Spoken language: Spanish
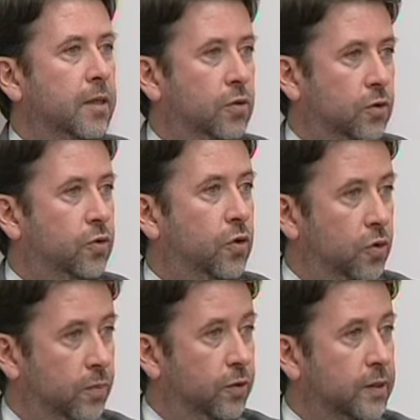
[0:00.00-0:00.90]
Nosotros
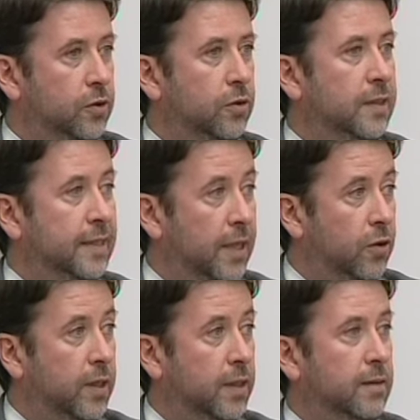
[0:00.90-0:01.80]
lo hemos hecho y
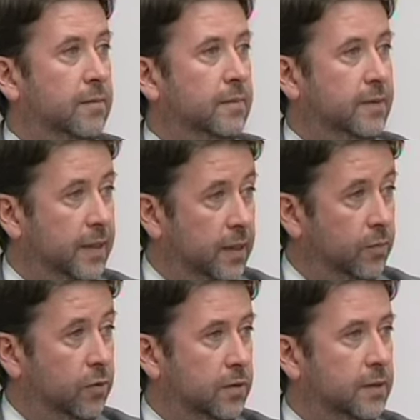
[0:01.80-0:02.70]
ahora
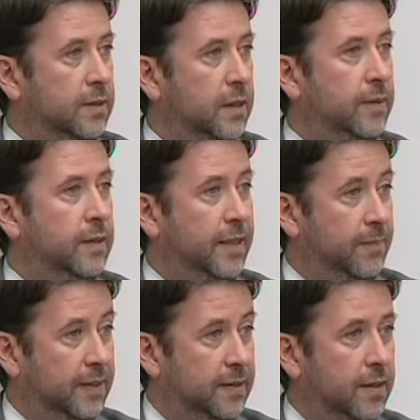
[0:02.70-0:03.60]
tenemos, sinceramente,
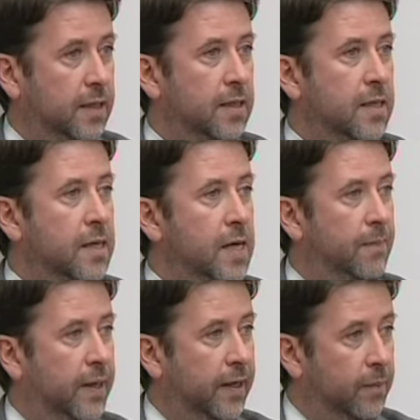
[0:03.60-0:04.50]
capacidad
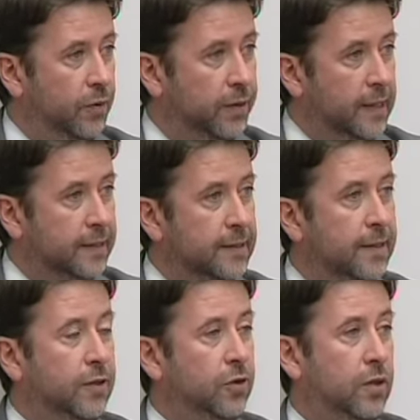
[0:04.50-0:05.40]
para responder a las
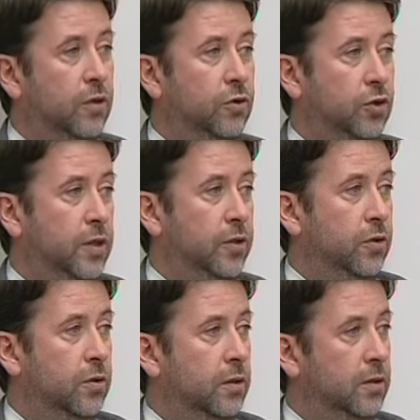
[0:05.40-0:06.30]
necesidades. Yo he estado ocho
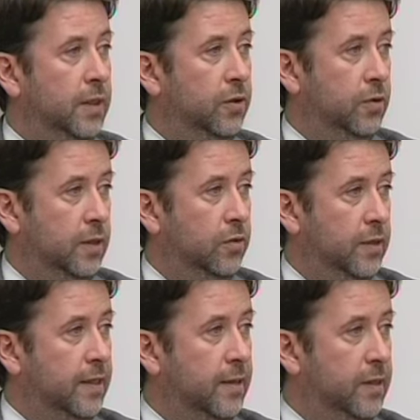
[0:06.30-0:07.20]
años gestionando en
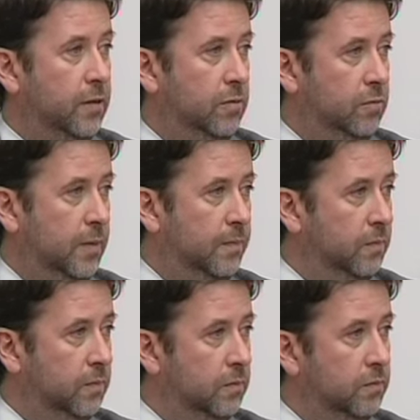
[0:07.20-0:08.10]
el Cabildo, un
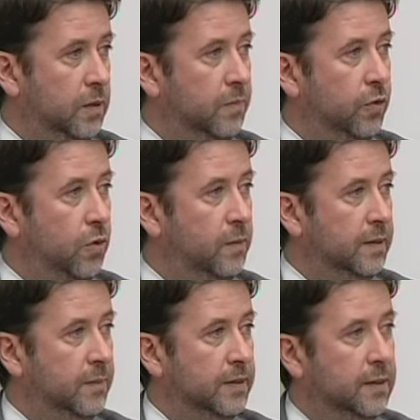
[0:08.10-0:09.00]
tiempo como
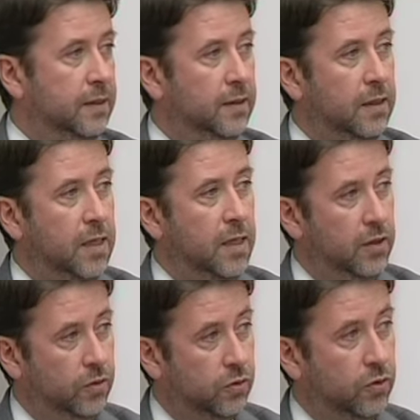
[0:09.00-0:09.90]
vicepresidente
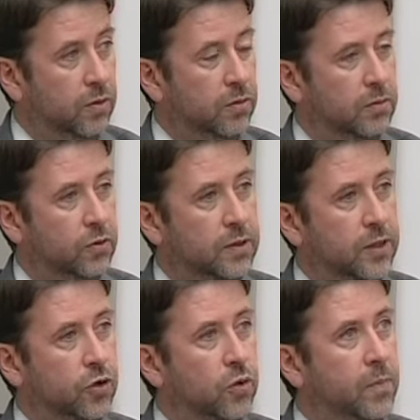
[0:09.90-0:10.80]
y otros dos
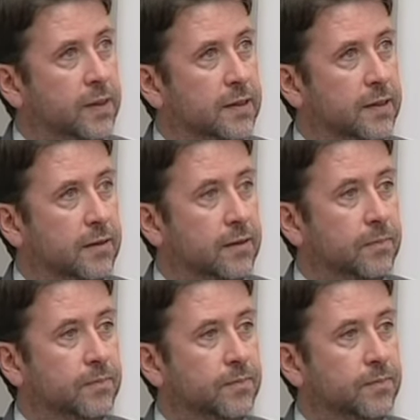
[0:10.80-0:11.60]
años como presidente.